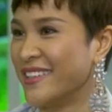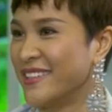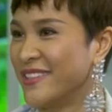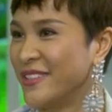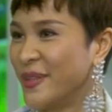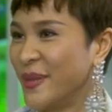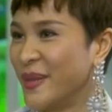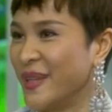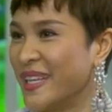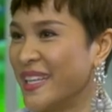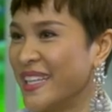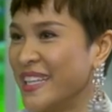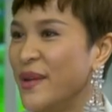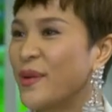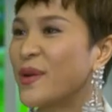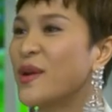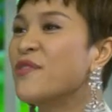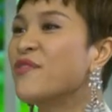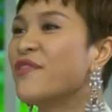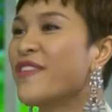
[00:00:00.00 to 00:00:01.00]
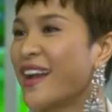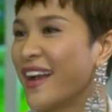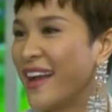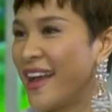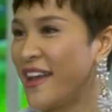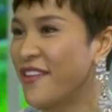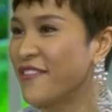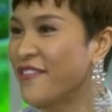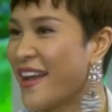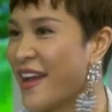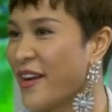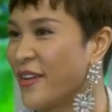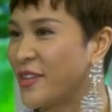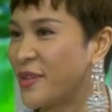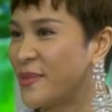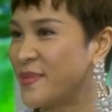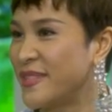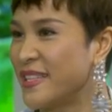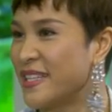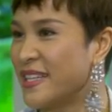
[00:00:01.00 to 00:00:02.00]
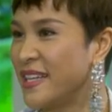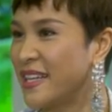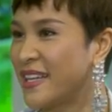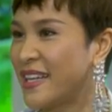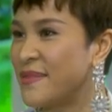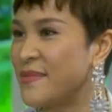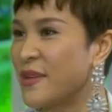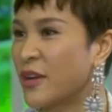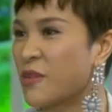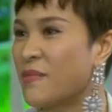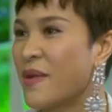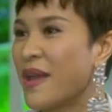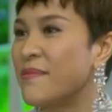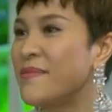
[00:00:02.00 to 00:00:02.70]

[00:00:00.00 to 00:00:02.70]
rồi nhiều công việc khác vào thậm chí là khi mà có bé